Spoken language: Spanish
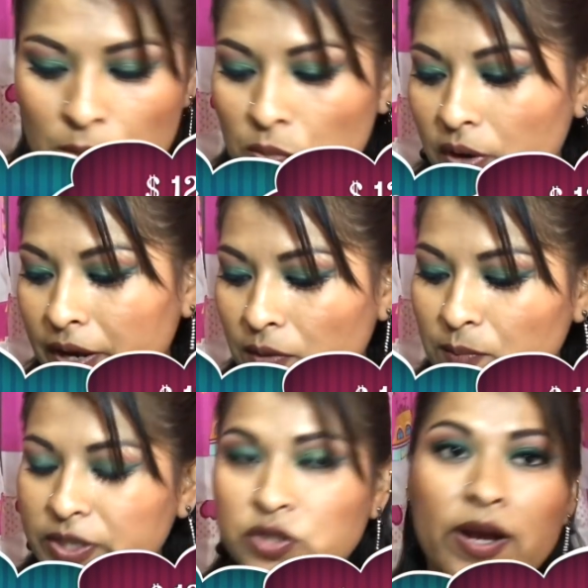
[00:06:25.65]
Bueno,
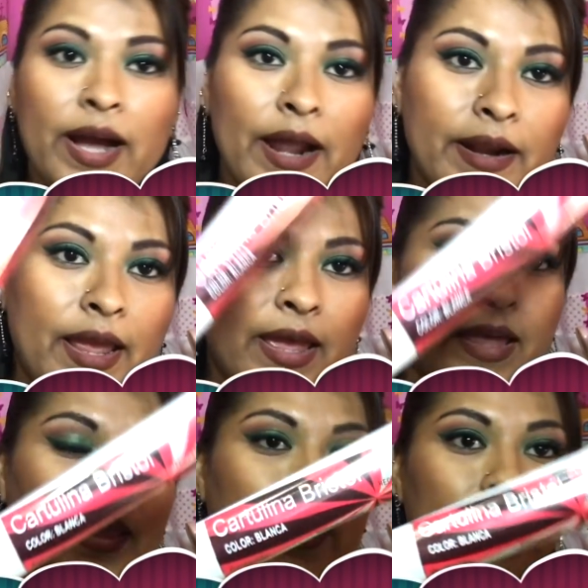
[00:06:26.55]
pues yo
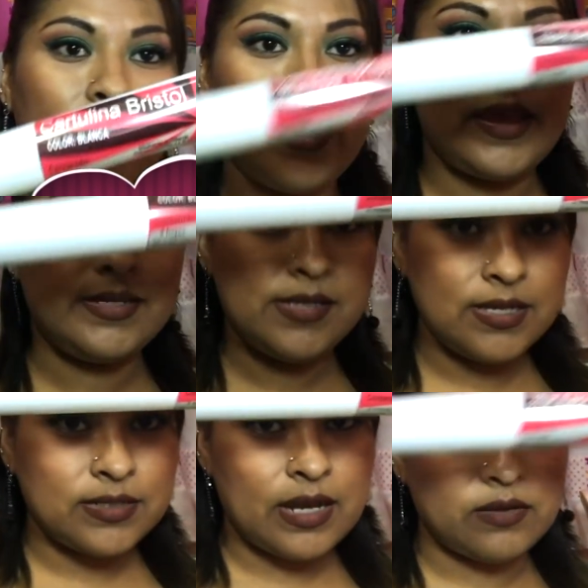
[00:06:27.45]
agarré
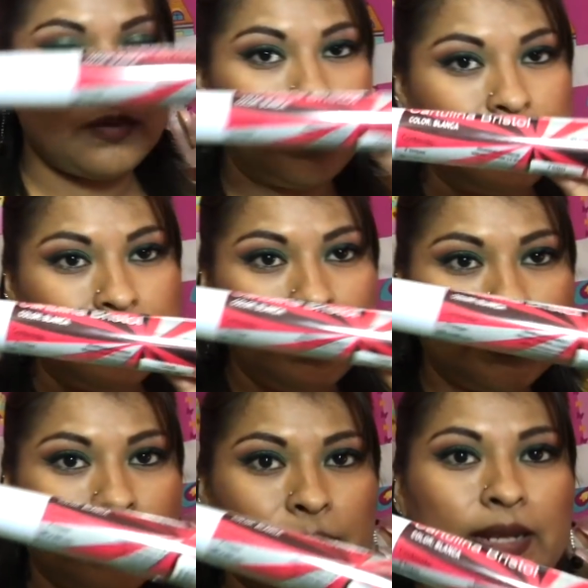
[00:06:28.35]
estas cartulinas
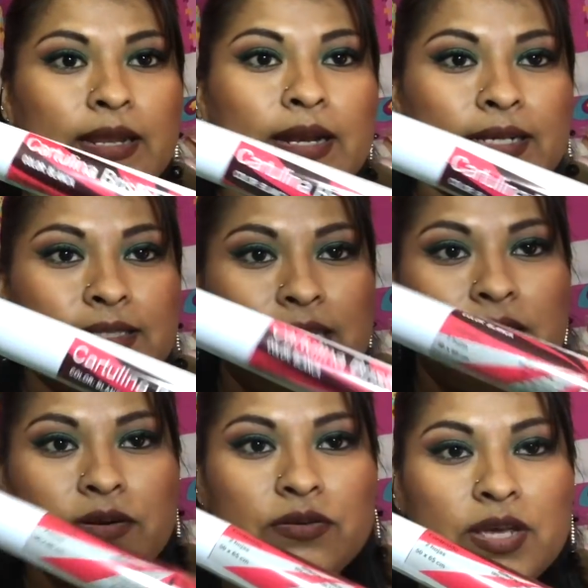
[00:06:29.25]
ya vienen así
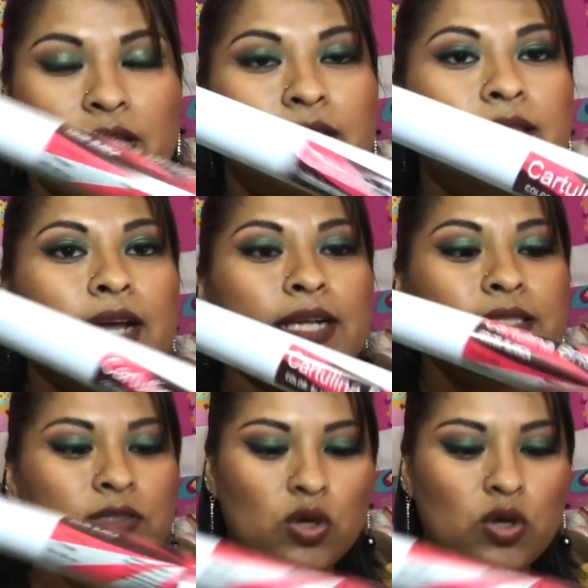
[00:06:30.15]
enrolladitas.